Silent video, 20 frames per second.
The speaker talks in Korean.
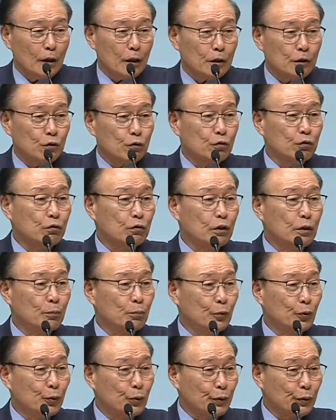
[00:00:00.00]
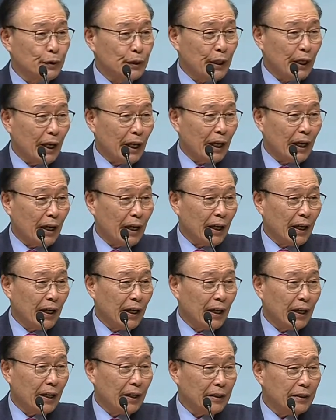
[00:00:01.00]
죽음
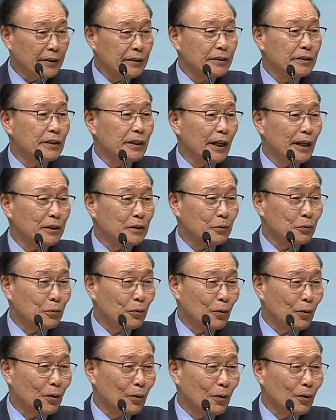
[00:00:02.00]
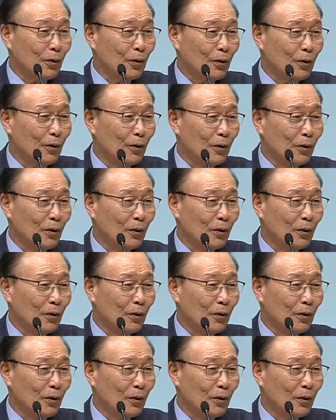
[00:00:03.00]
후에 끝이 아니고